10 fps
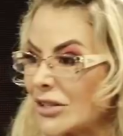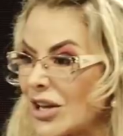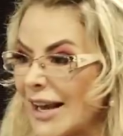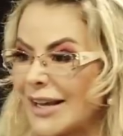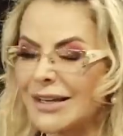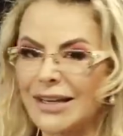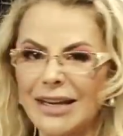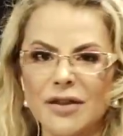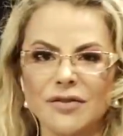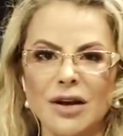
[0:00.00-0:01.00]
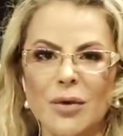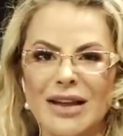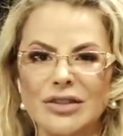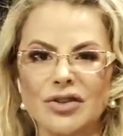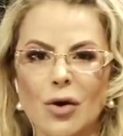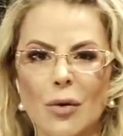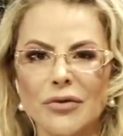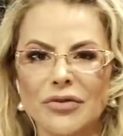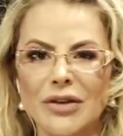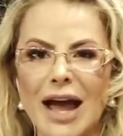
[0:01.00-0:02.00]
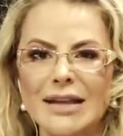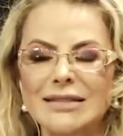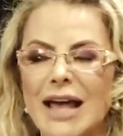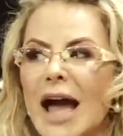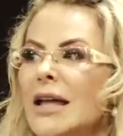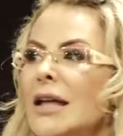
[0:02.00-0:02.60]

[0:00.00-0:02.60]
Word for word: de alegria, em frequência de confiança,